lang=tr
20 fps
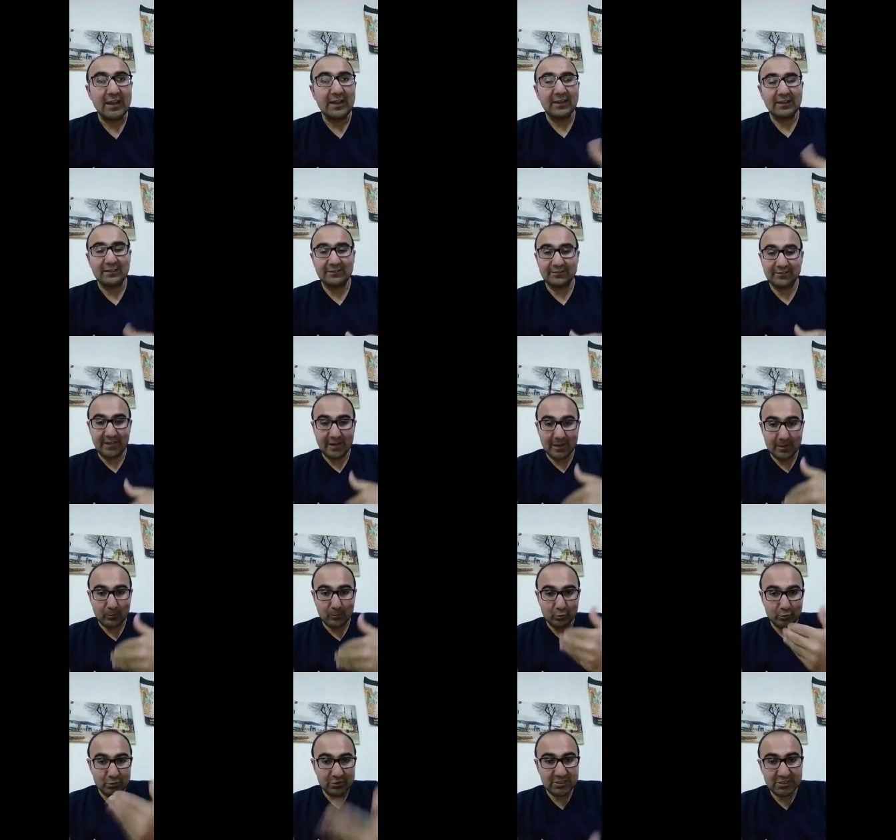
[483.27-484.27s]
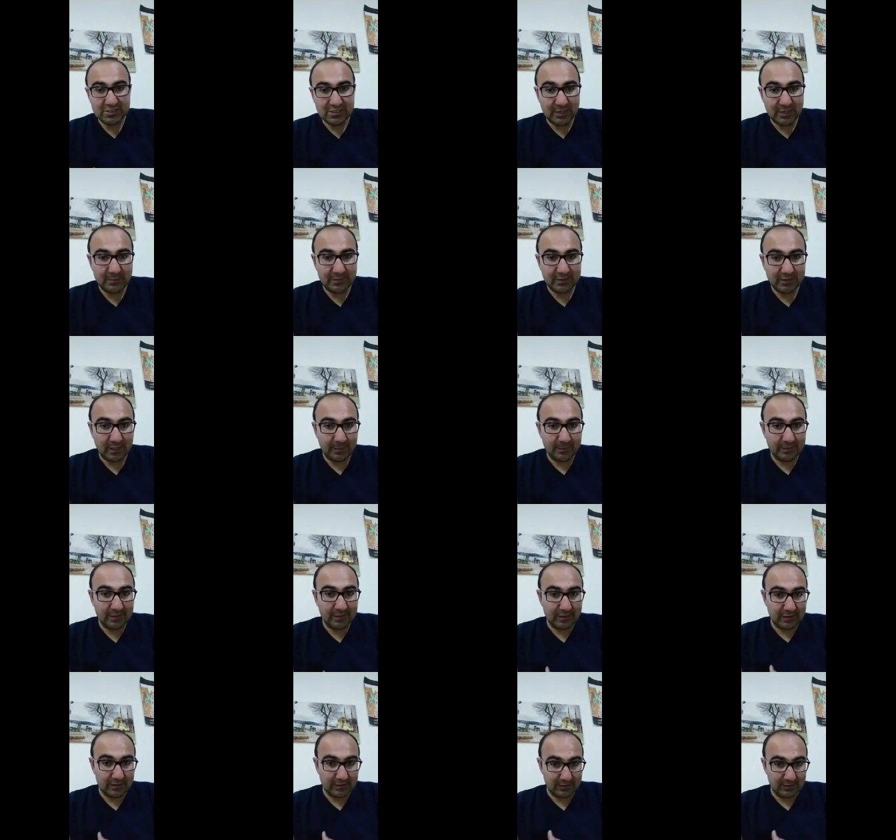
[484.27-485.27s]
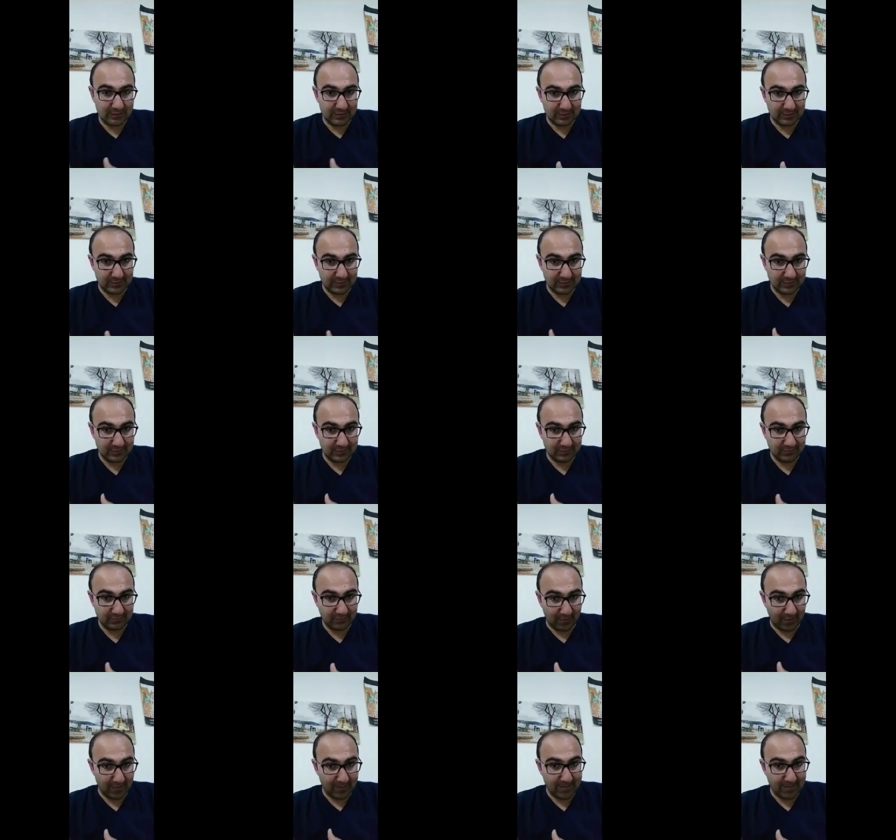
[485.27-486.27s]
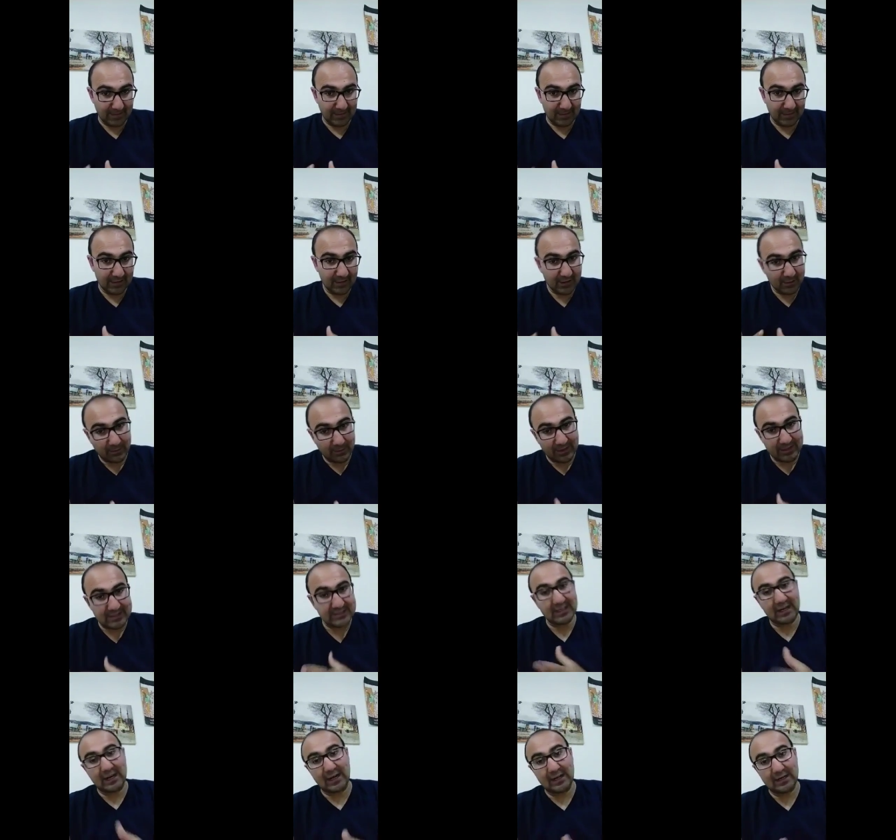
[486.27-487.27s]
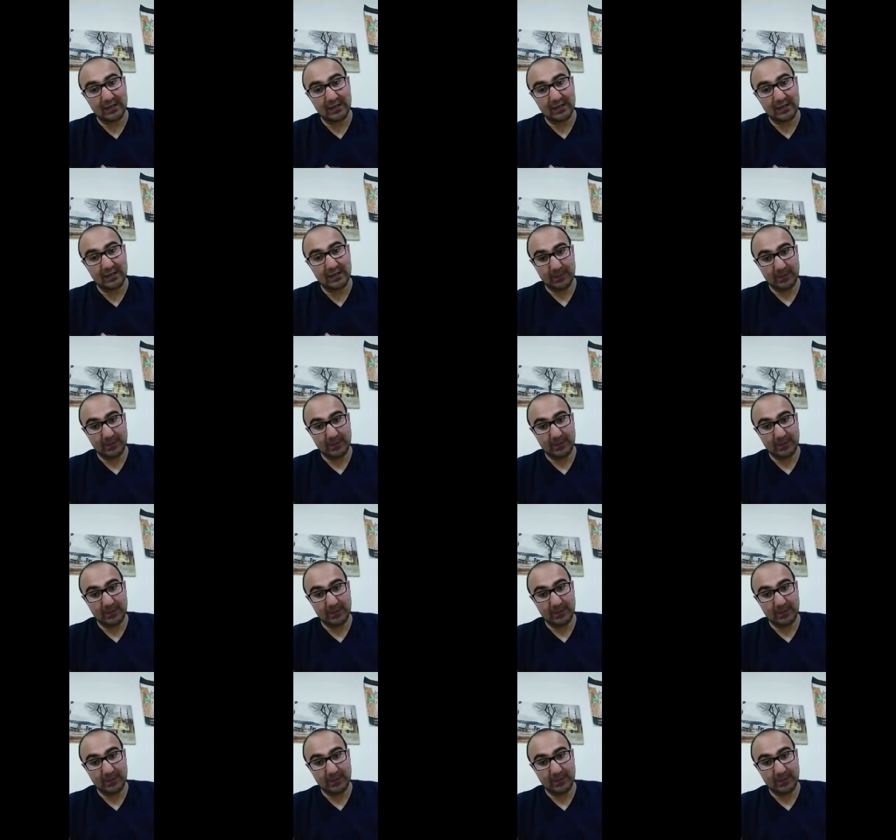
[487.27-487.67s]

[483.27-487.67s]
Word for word: Ve bu sistemin tabi e, faydaları da var zararları da var.